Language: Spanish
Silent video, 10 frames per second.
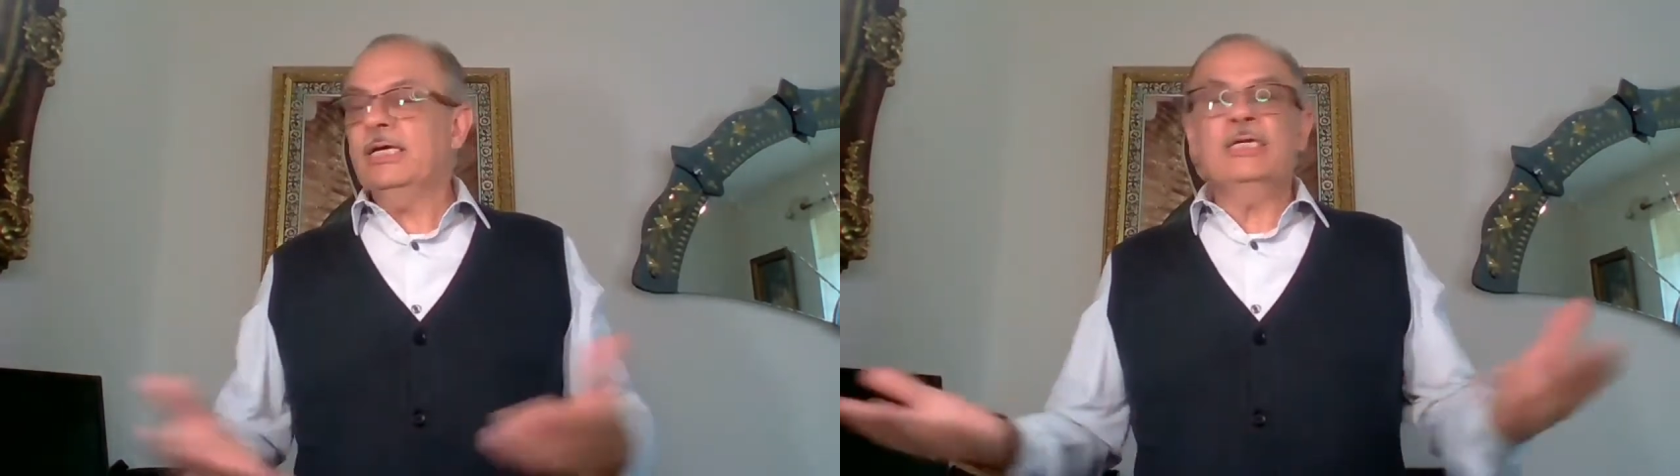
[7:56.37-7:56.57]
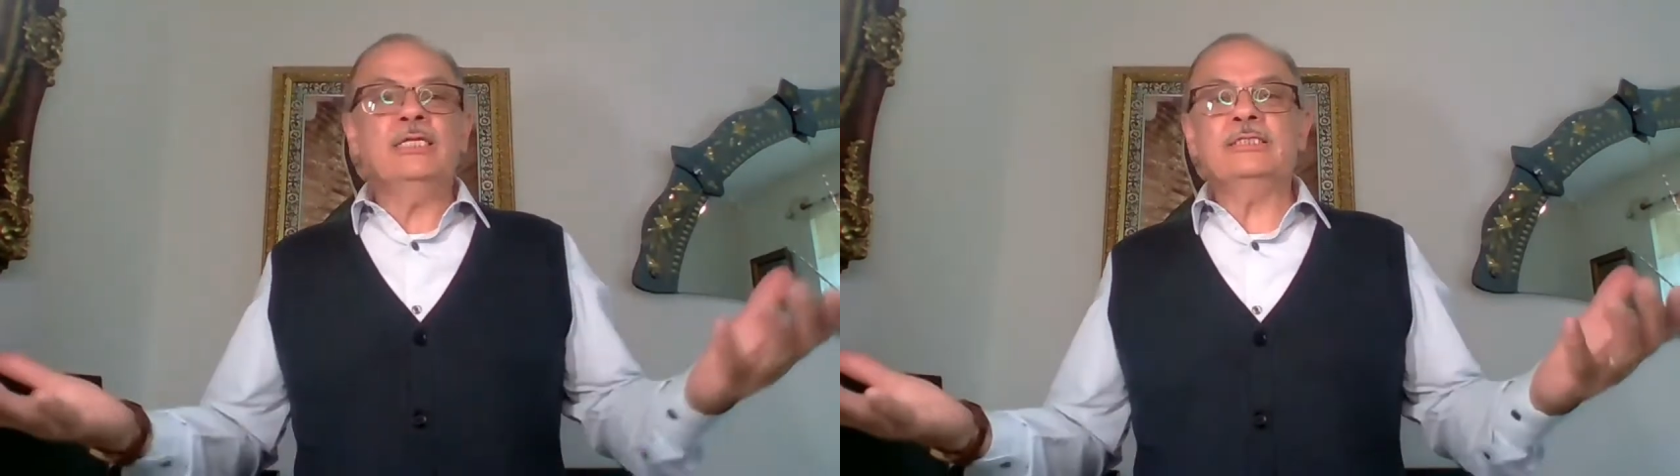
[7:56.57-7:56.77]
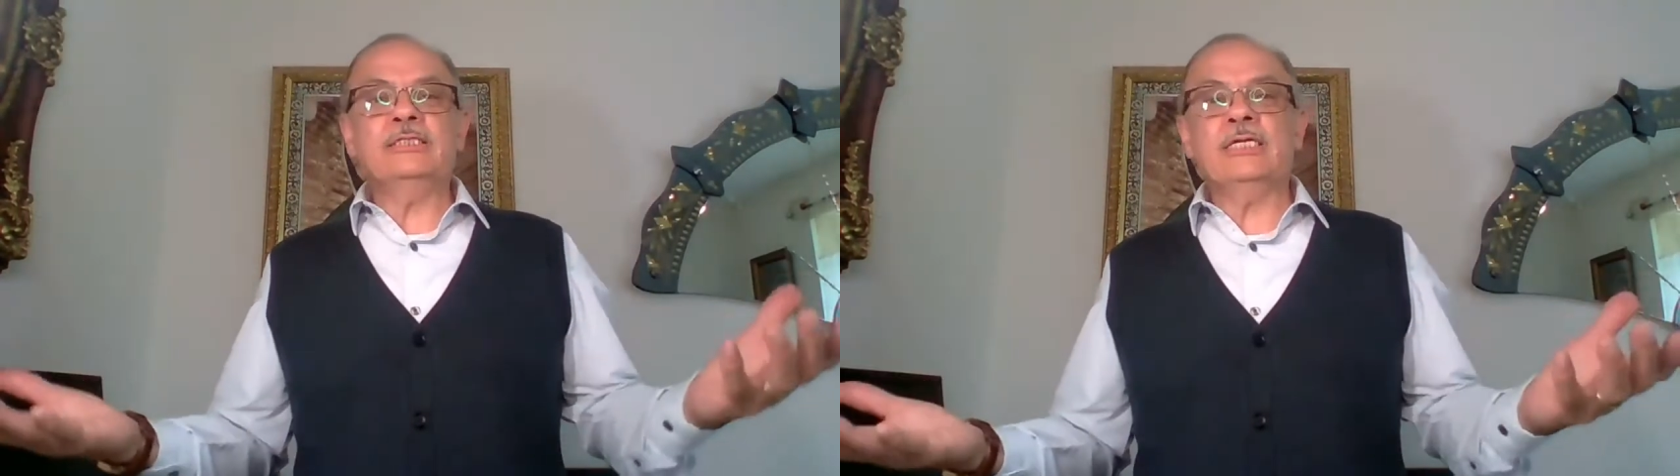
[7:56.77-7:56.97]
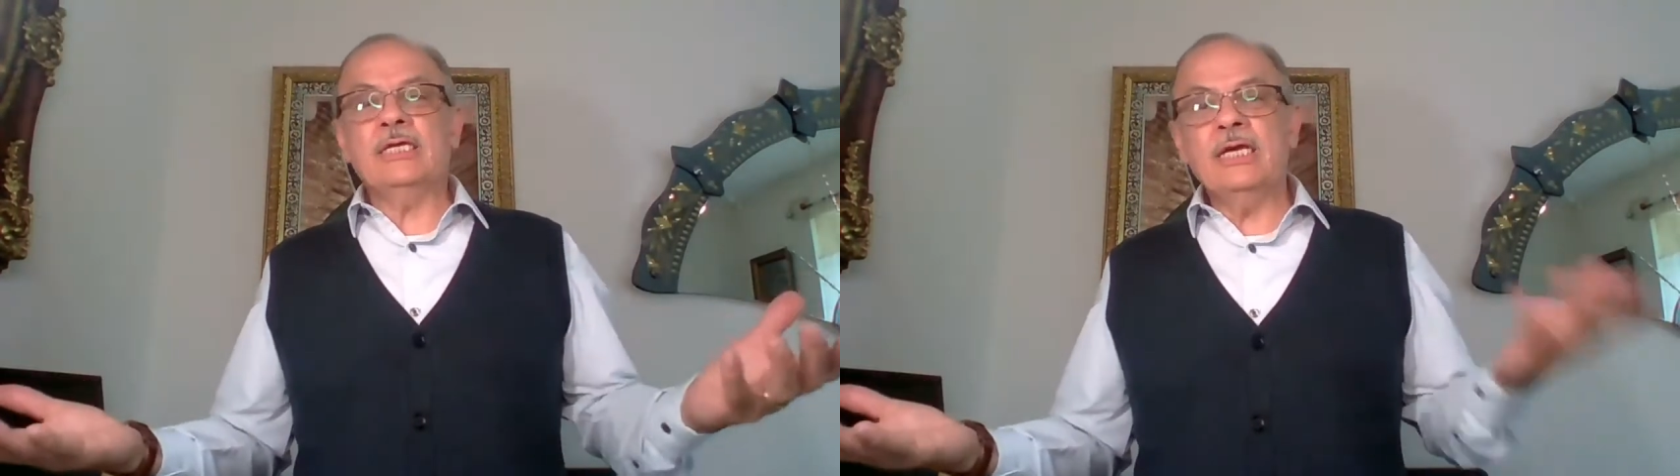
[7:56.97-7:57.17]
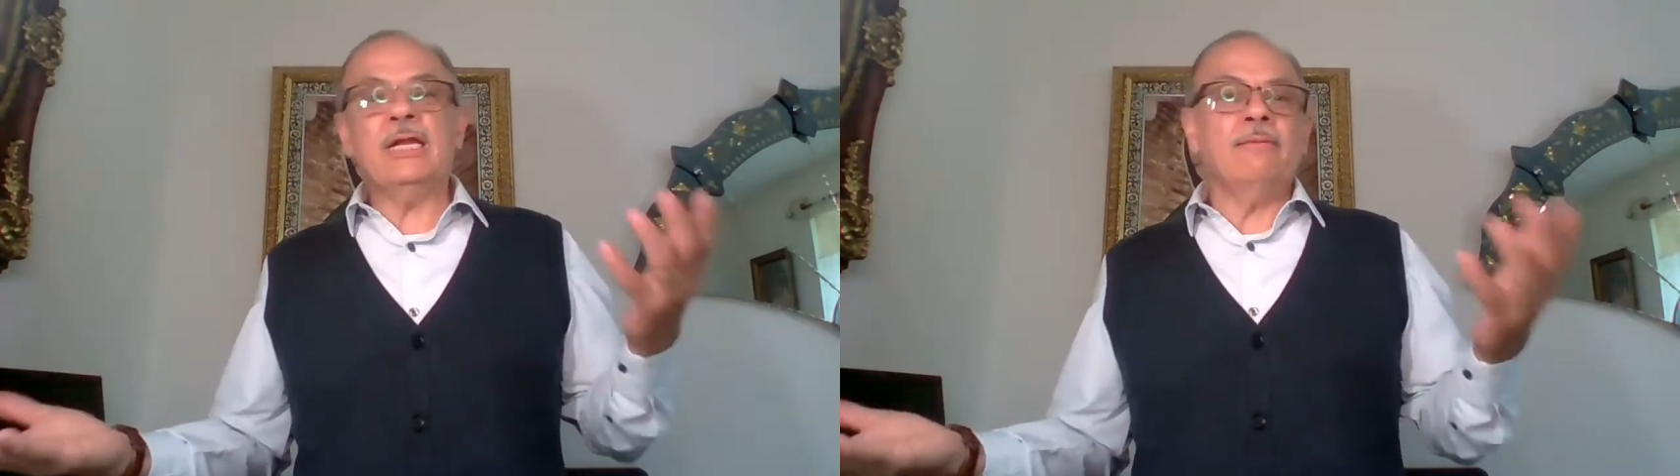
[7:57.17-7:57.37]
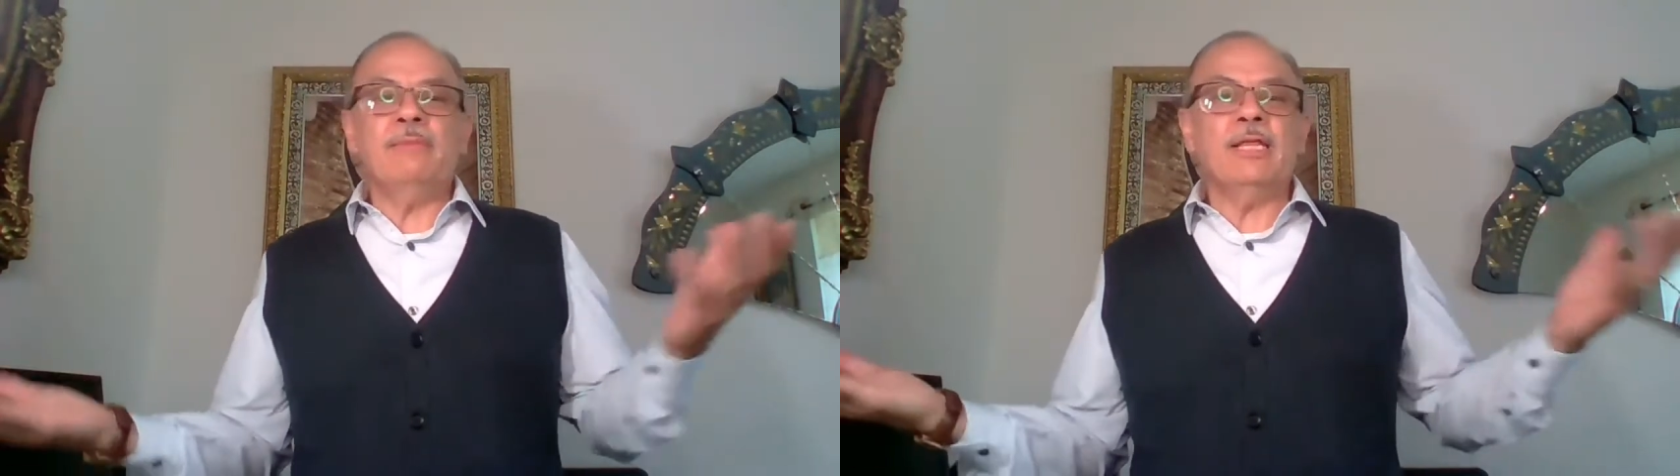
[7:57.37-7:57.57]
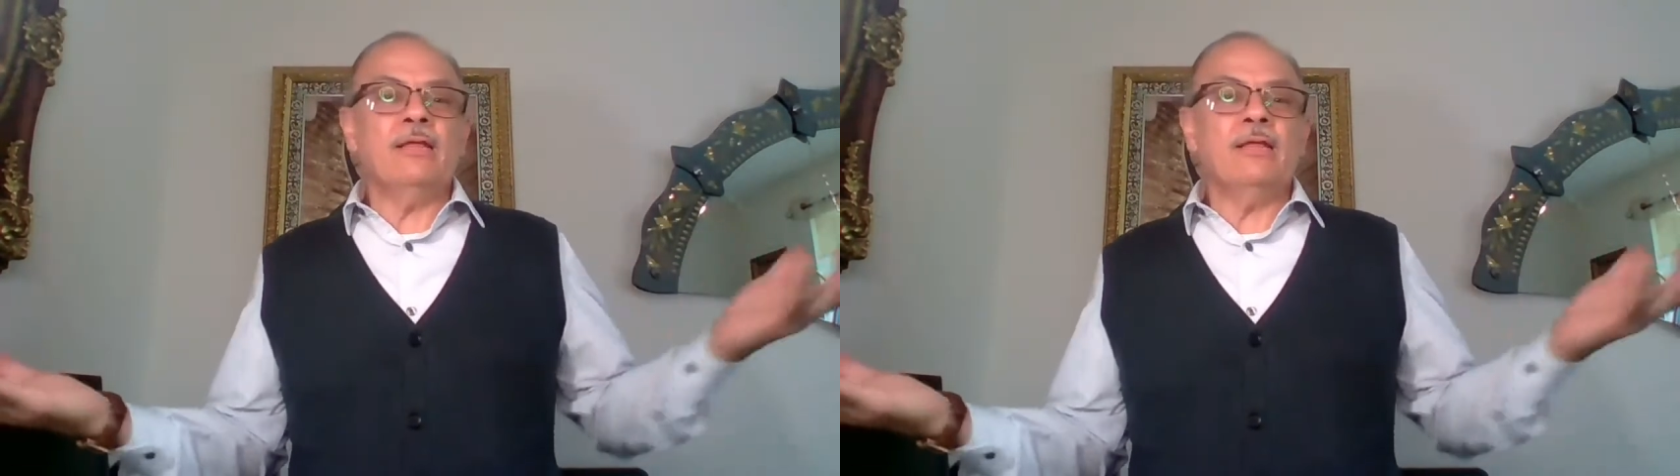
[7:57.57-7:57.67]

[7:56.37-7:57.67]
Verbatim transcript: y ni siquiera me he